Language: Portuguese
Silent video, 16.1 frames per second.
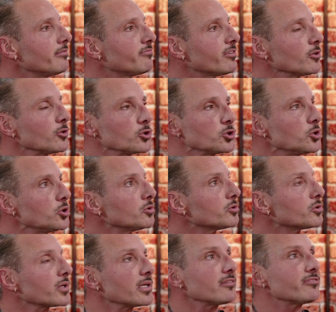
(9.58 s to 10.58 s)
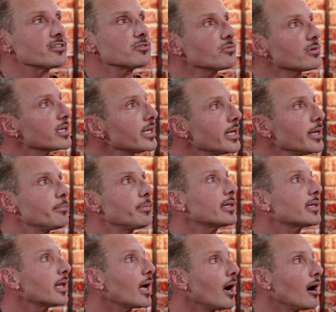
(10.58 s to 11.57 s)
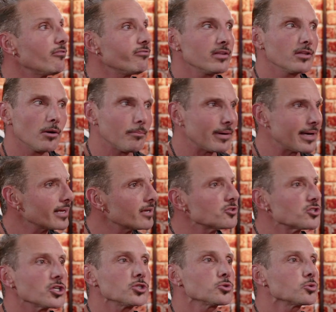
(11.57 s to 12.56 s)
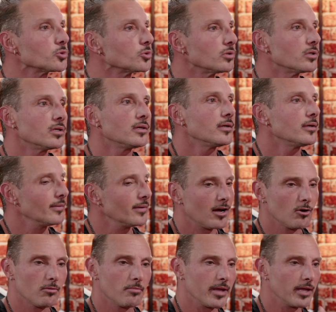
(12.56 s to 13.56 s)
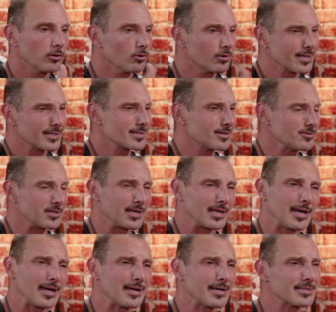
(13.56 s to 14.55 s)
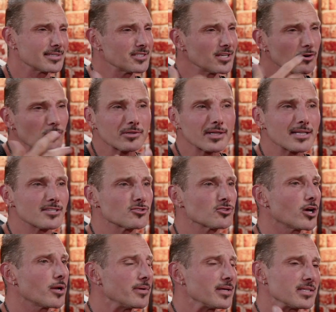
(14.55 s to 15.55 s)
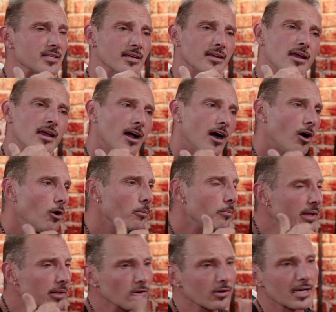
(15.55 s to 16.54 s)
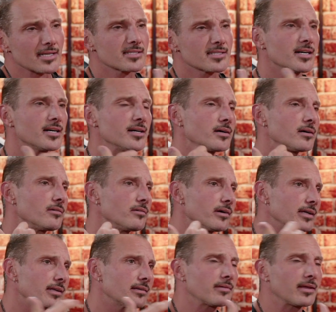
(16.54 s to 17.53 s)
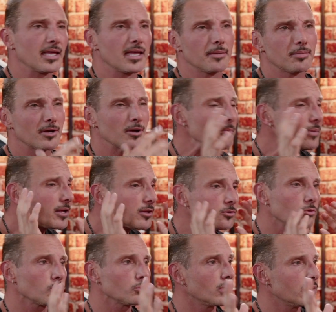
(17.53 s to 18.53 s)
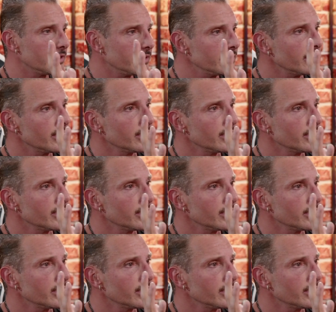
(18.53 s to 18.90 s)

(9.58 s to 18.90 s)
falou, Ju, tô querendo fazer um clipe e tal. Eu falei, não, peraí que eu te ajudo. Arrumei locação de graça. Já contei essa história, mas assim, arrumei locação, equipe, arrumei tudo ali.